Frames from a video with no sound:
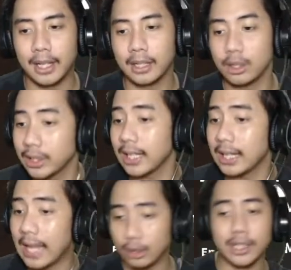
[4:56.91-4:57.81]
Terus kita
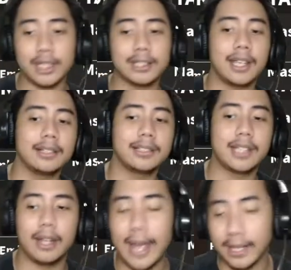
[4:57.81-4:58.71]
lanjut ke skill
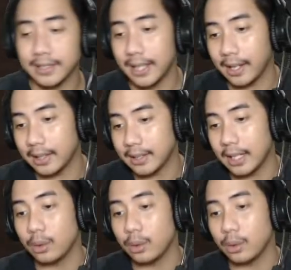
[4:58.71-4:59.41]
ZX-nya guys yaitu